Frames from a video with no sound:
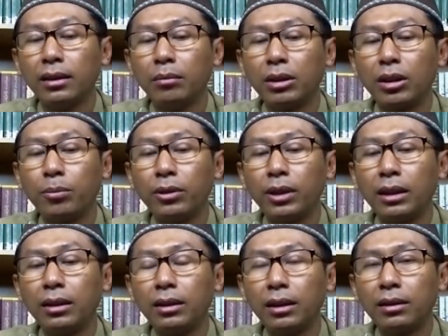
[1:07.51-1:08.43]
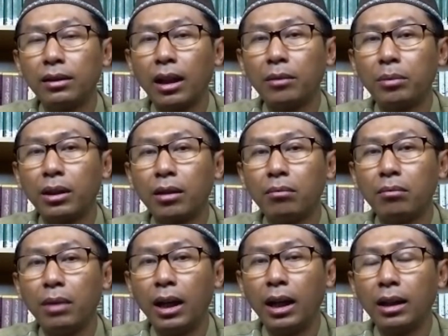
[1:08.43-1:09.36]
meskipun nantinya sangat
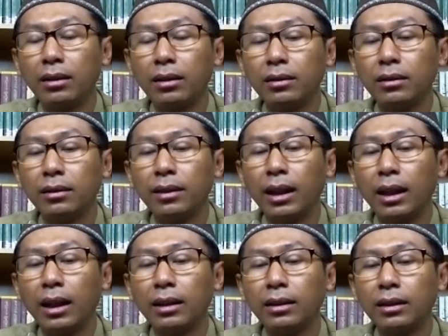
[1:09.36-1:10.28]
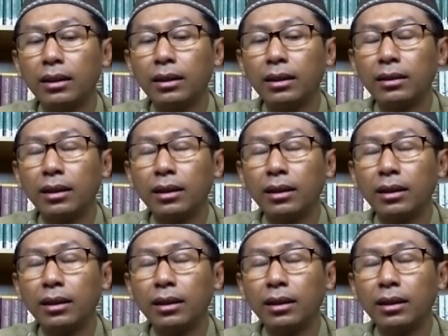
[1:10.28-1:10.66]
berkembang dan eh,